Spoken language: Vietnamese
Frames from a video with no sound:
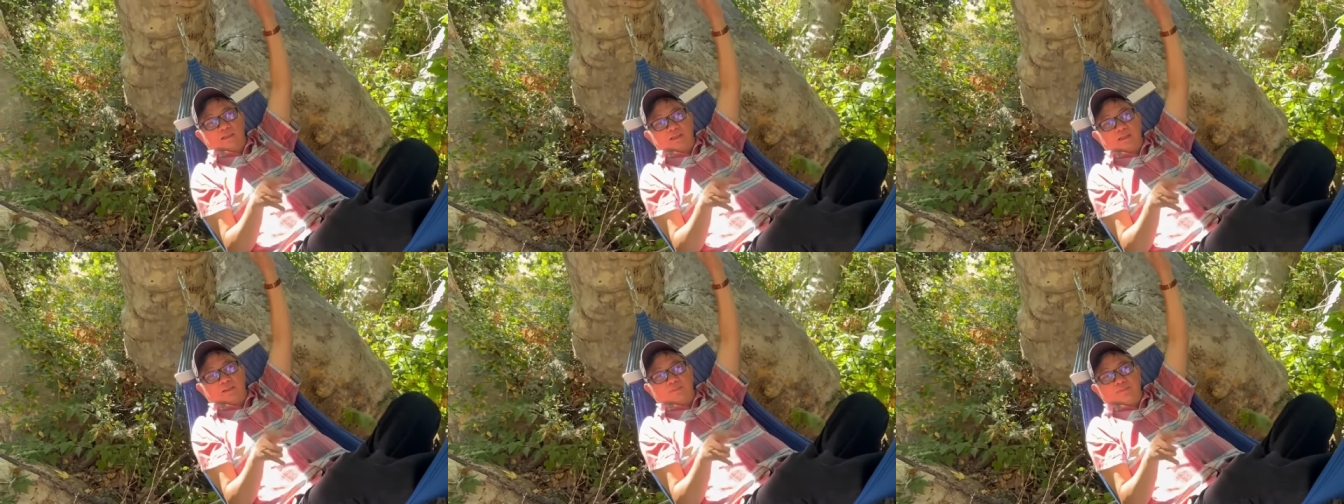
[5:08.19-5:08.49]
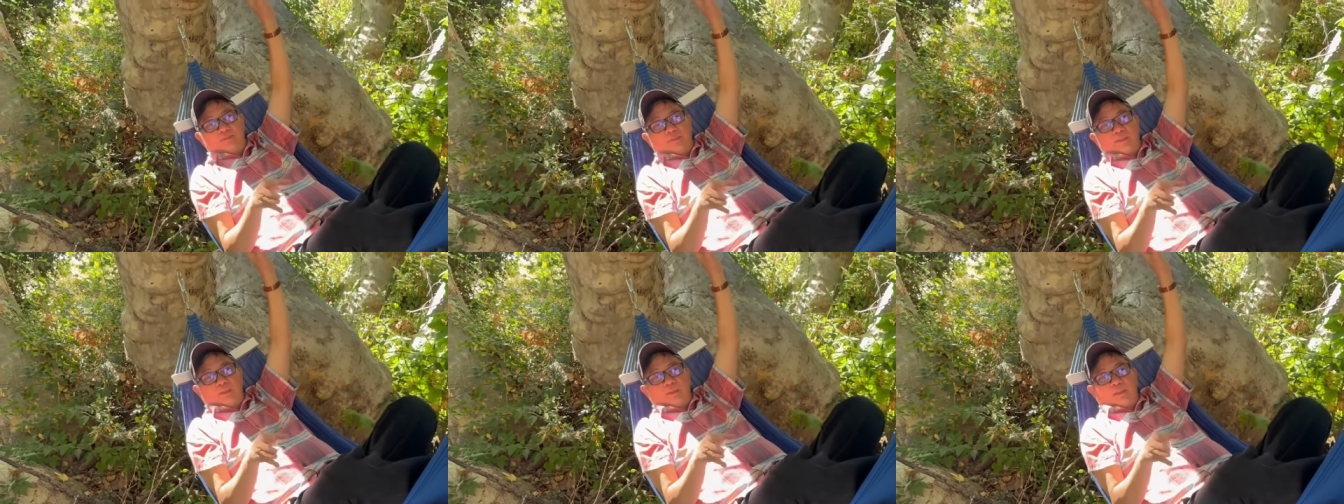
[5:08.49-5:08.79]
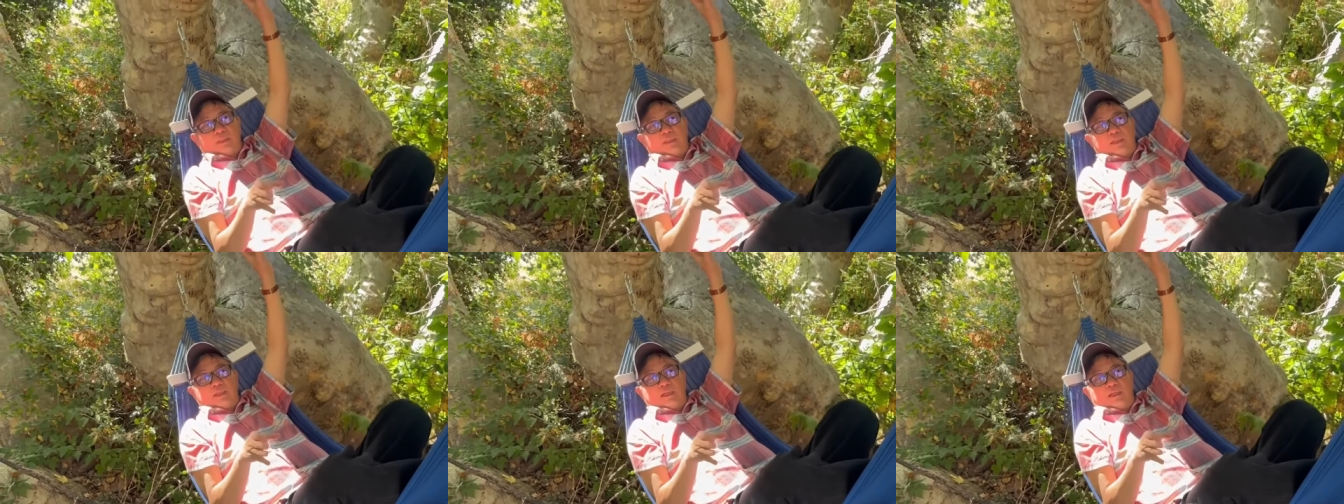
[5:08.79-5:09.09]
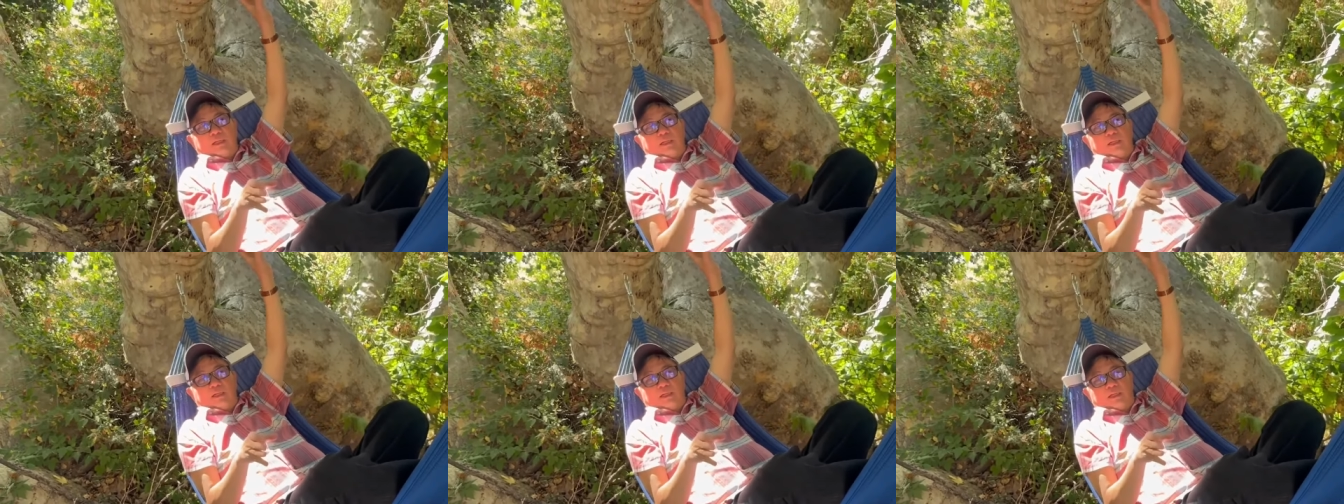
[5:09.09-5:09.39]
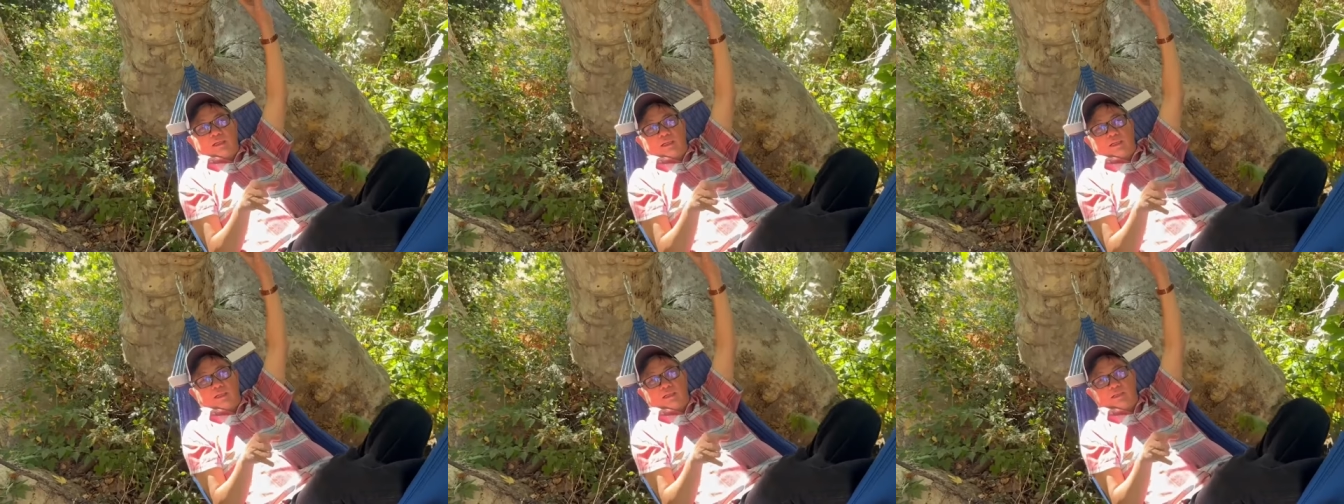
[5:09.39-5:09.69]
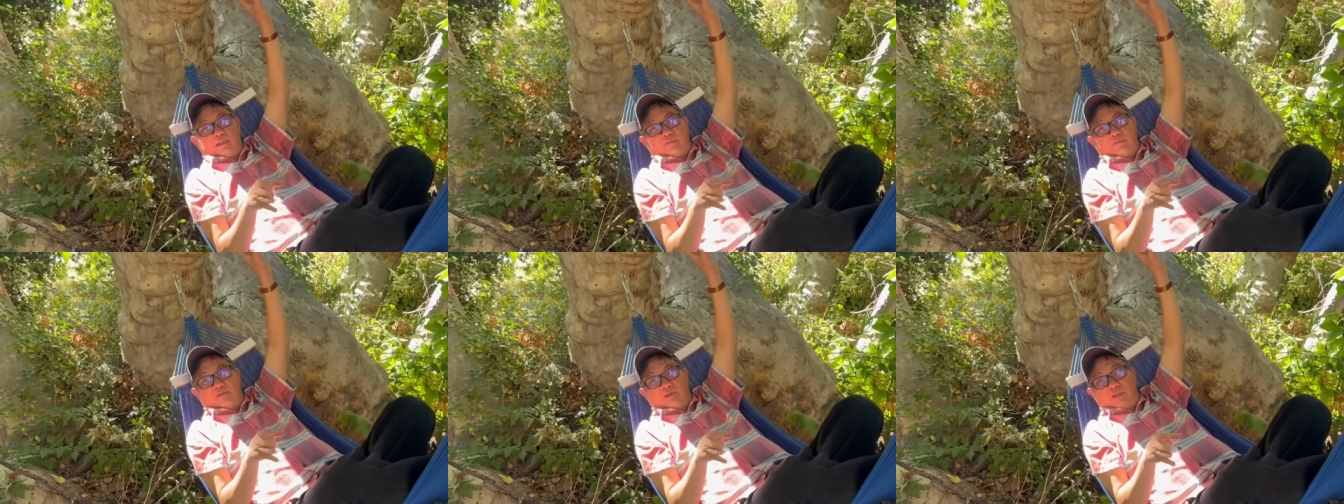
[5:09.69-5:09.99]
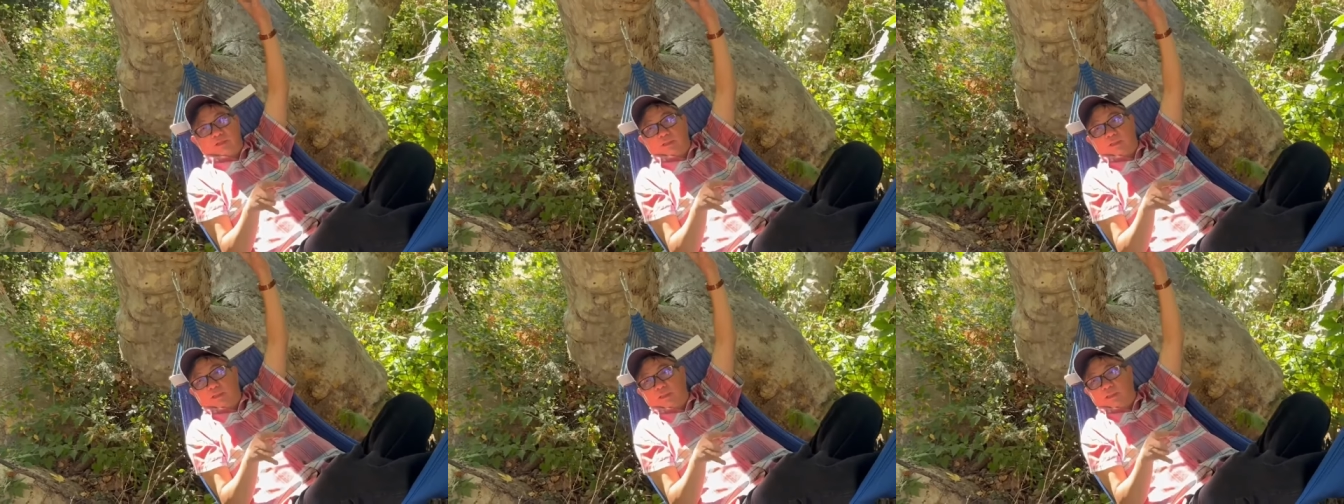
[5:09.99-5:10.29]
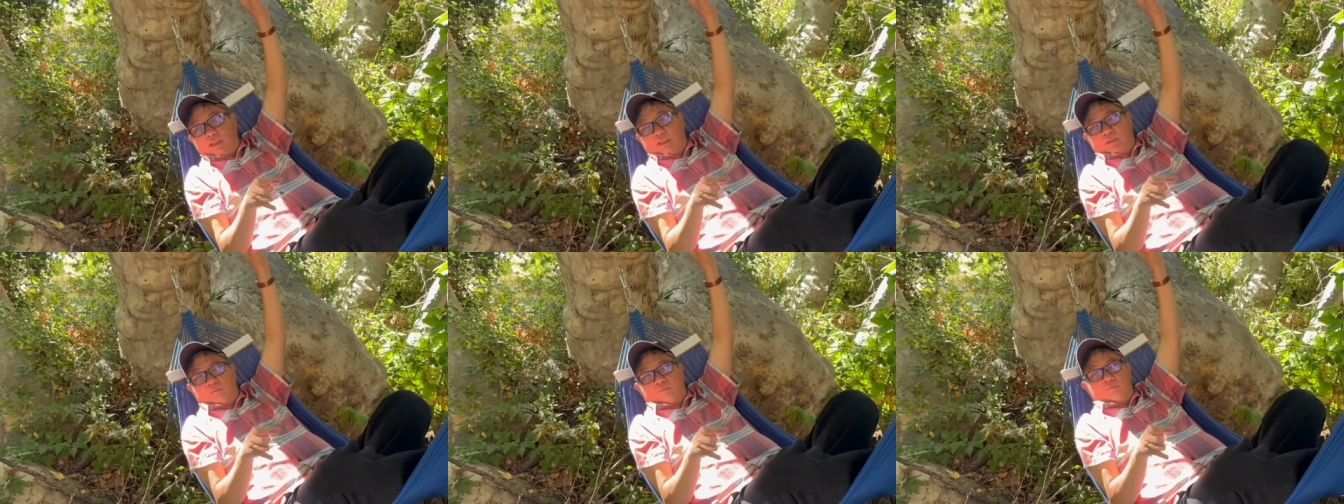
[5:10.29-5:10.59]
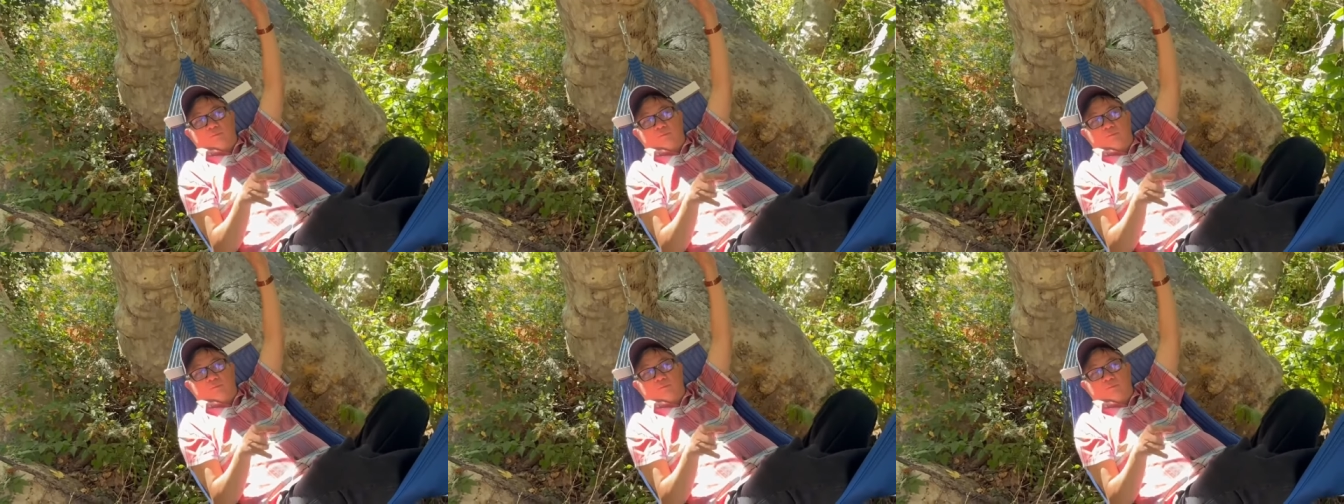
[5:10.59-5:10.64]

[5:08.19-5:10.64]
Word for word: sắp sửa à, về nước á,